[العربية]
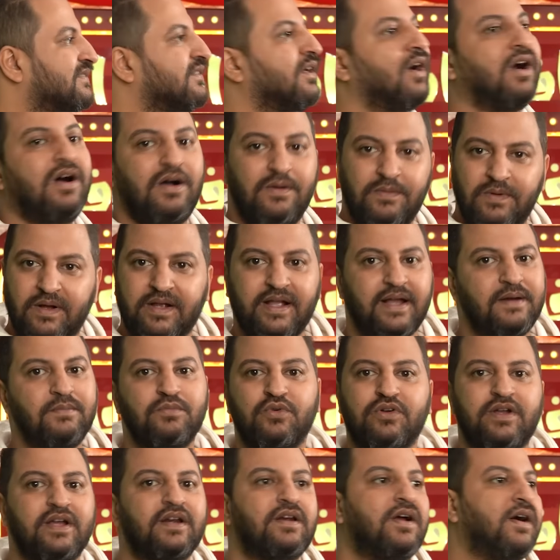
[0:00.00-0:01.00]
اه كان
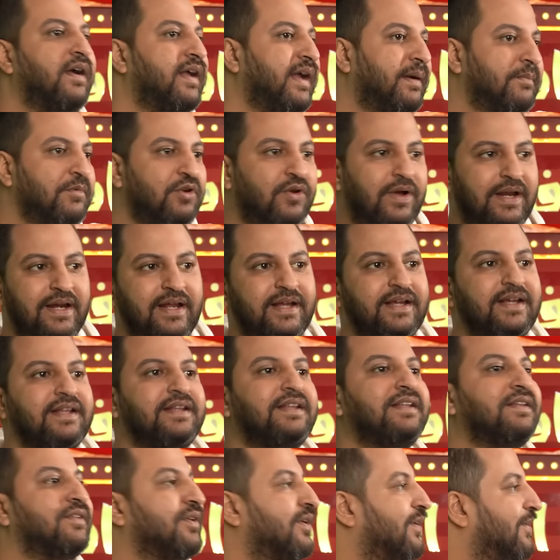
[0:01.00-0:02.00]
ممكن اه يعملوا اعلان
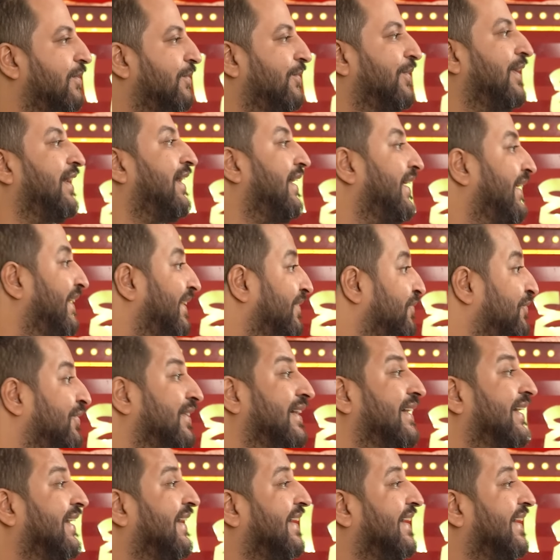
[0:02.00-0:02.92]
جديد اه في